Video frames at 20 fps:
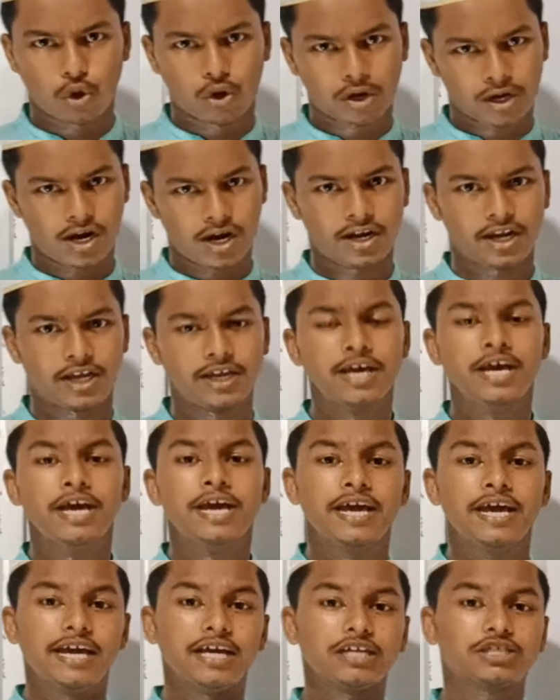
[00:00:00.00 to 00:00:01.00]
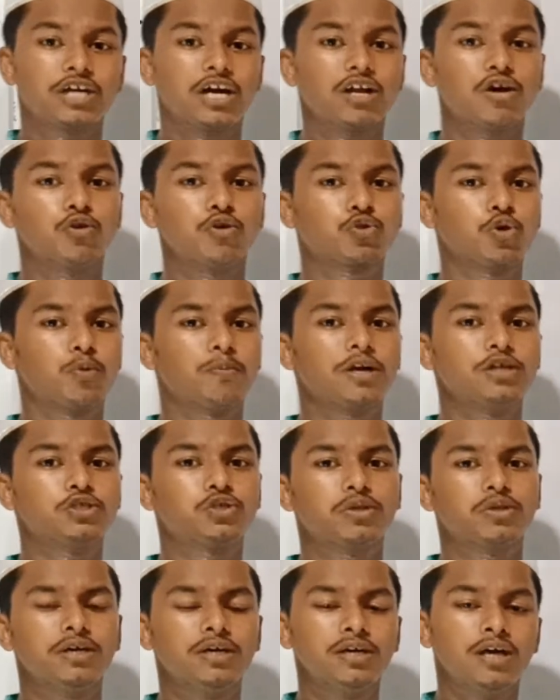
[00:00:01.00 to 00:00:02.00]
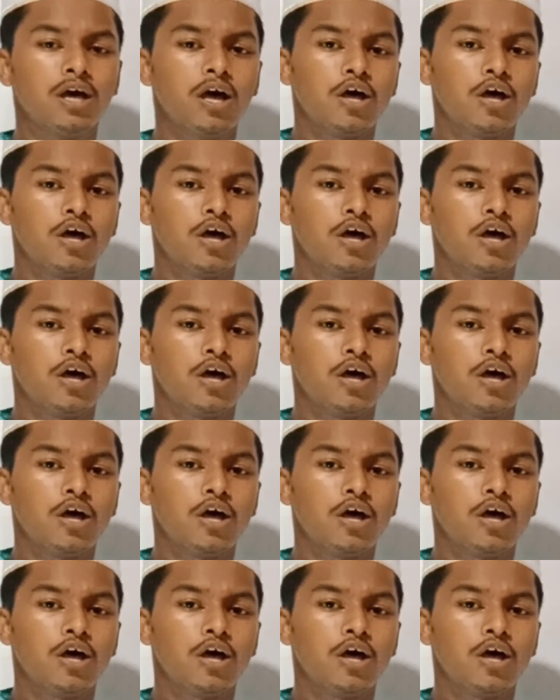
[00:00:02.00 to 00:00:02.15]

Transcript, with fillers: দরকার নেই এছাড়াও তোমরা যদি